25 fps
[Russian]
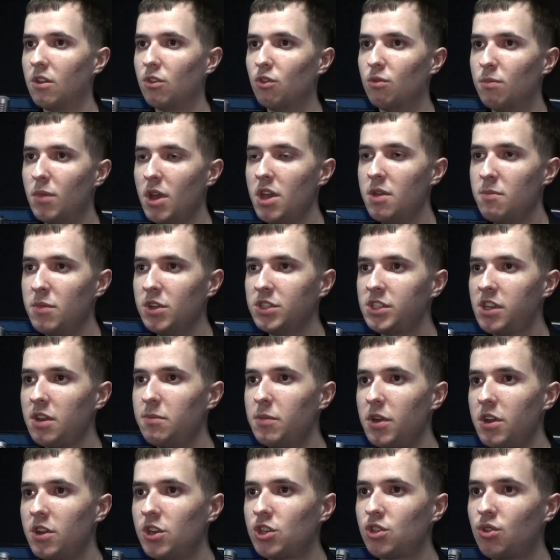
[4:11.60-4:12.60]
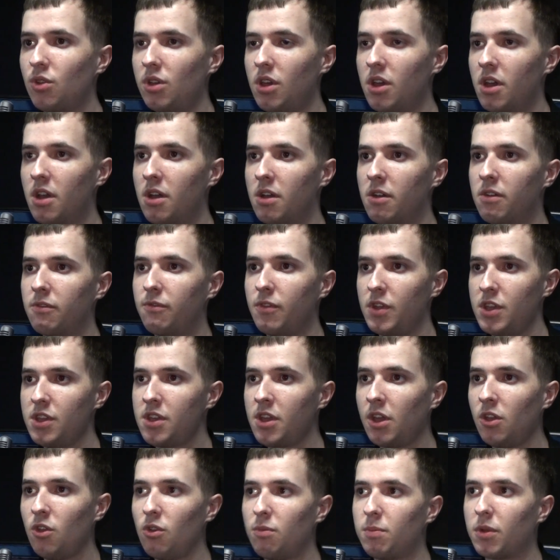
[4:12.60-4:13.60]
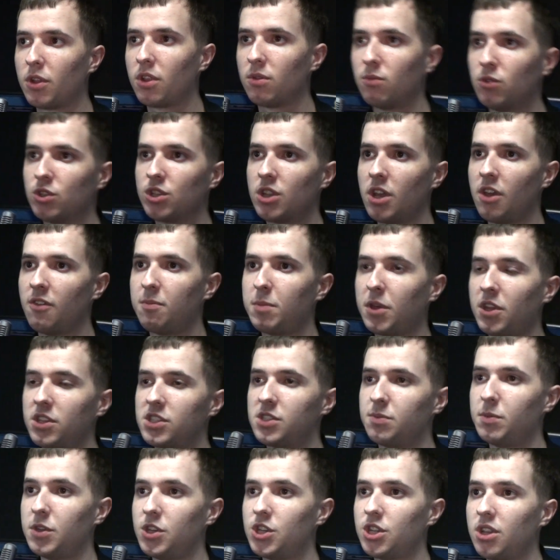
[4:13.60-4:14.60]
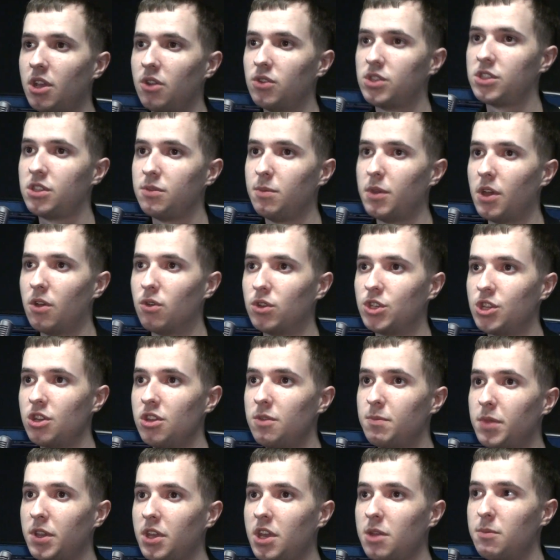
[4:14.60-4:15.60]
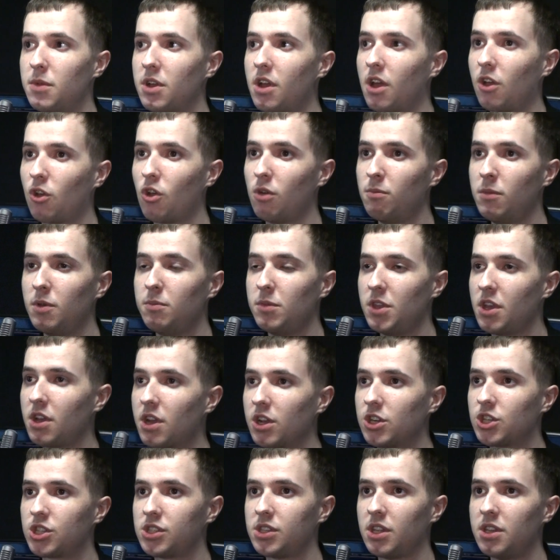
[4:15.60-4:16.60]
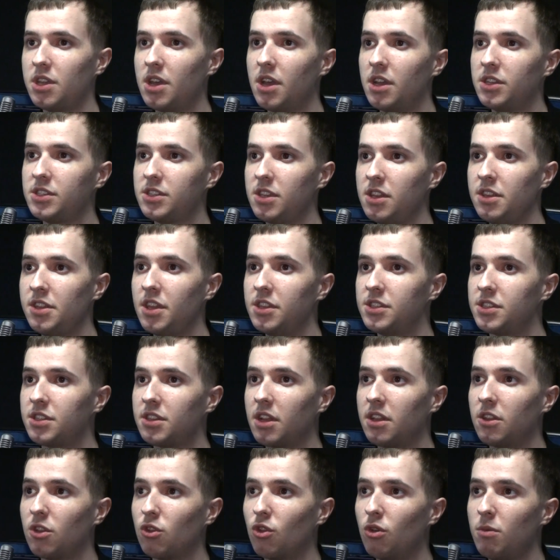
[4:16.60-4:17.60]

мои мысли были, что я выиграю, потому что я, в принципе, считаю себя очень неплохим игроком, и мне кажется, я сильнее Титана.